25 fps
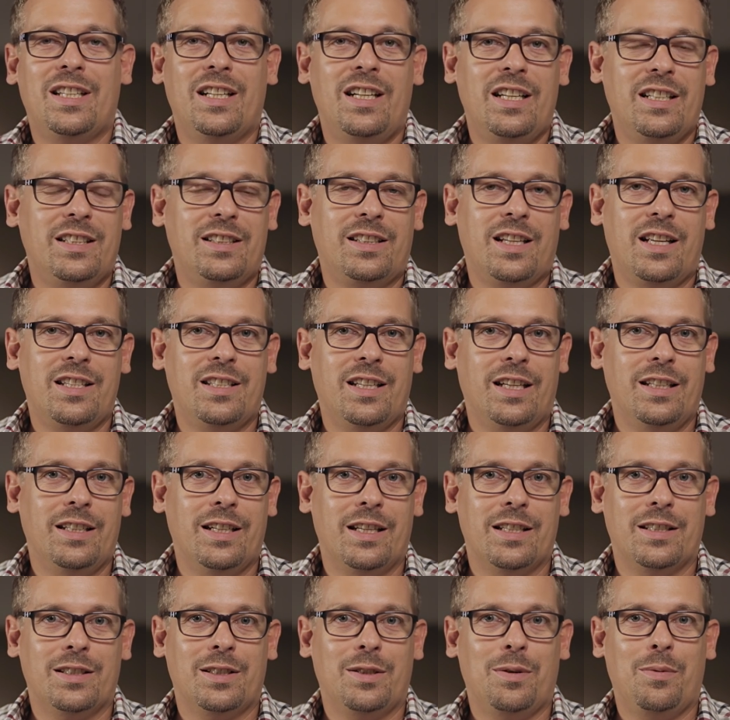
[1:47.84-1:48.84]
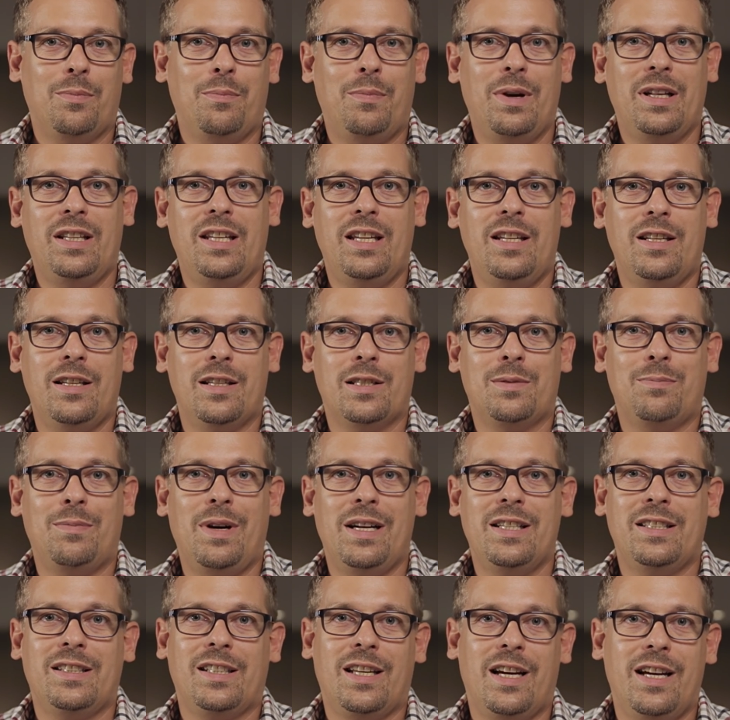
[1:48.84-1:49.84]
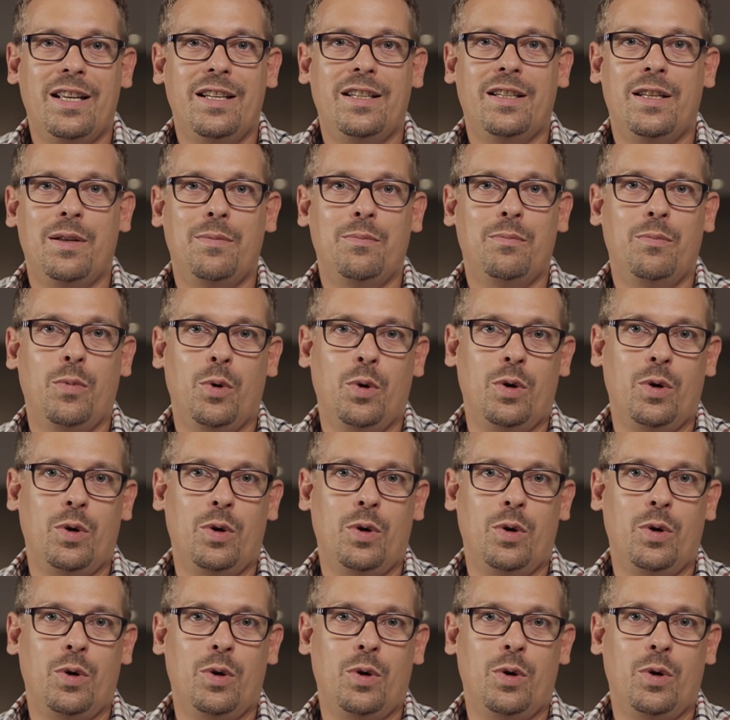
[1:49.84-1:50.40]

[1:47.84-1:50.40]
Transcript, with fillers: ist es allerdings ganz anders. Bei denen ist meist kein Dimmen